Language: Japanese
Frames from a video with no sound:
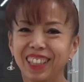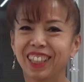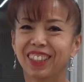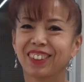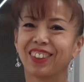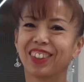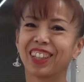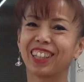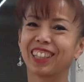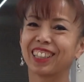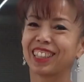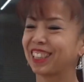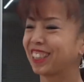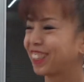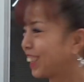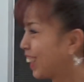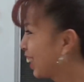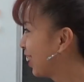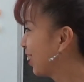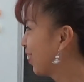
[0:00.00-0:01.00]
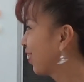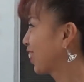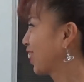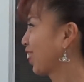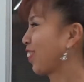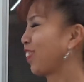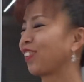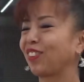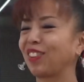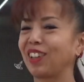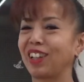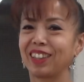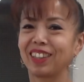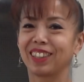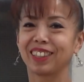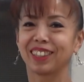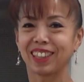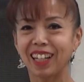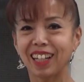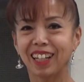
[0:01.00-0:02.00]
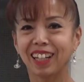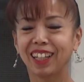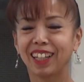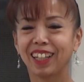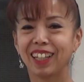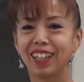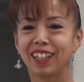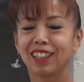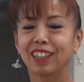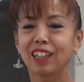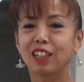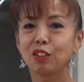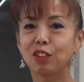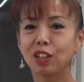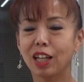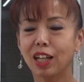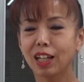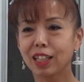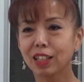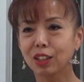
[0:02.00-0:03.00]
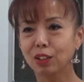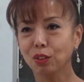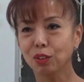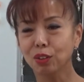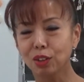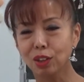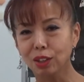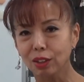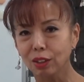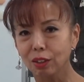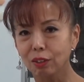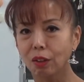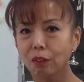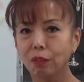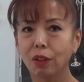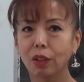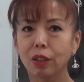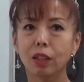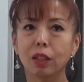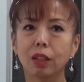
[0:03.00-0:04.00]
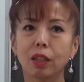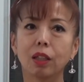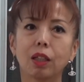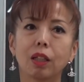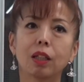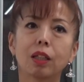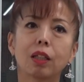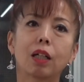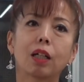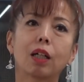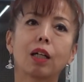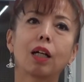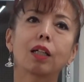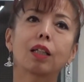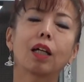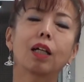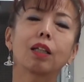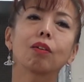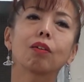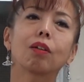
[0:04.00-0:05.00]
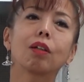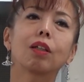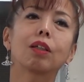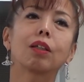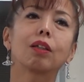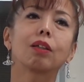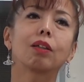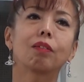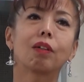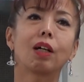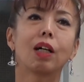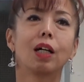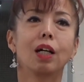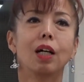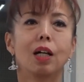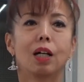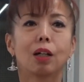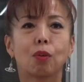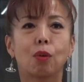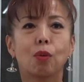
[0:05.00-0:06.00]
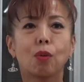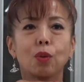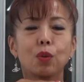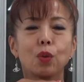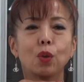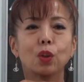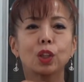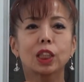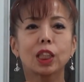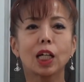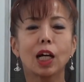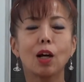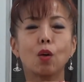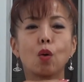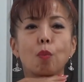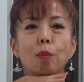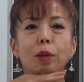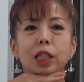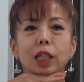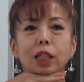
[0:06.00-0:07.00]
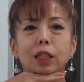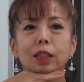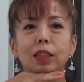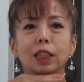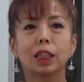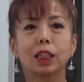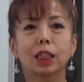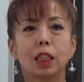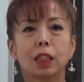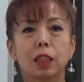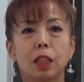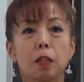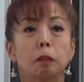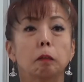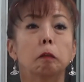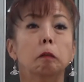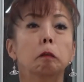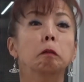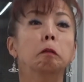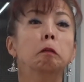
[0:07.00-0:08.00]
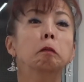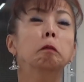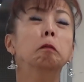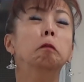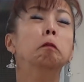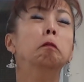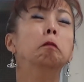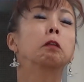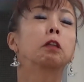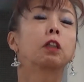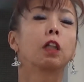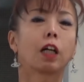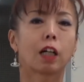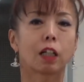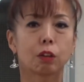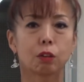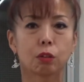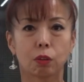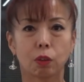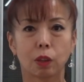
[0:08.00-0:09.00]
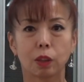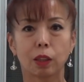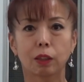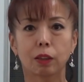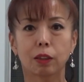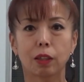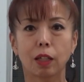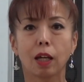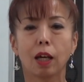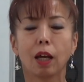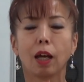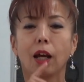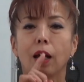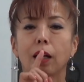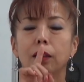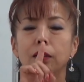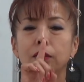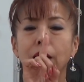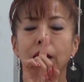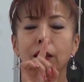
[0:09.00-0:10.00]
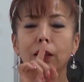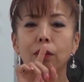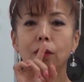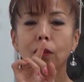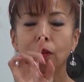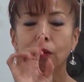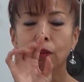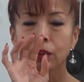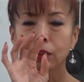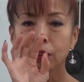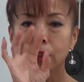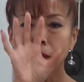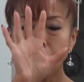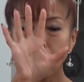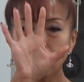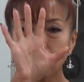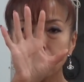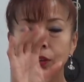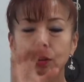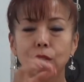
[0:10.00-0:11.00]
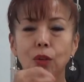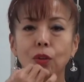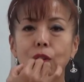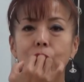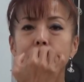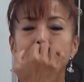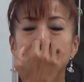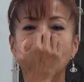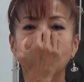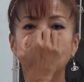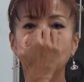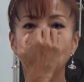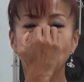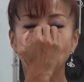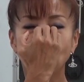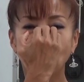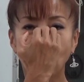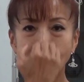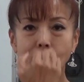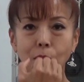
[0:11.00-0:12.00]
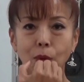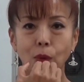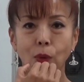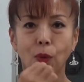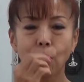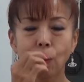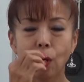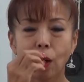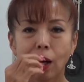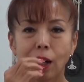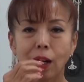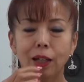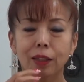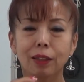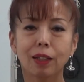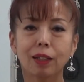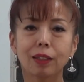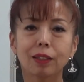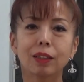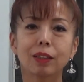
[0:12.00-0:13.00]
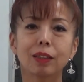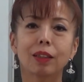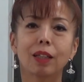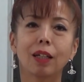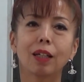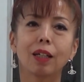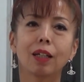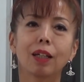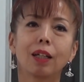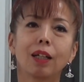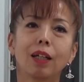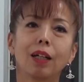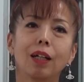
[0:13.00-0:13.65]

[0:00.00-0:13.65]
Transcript: これが自然に起きたことなんですねなので人っていうのは上にうーんと上がりたい時っていうのはここの下顎までくっつけてうーんって上がるのではなくて上の額と下の顎を離して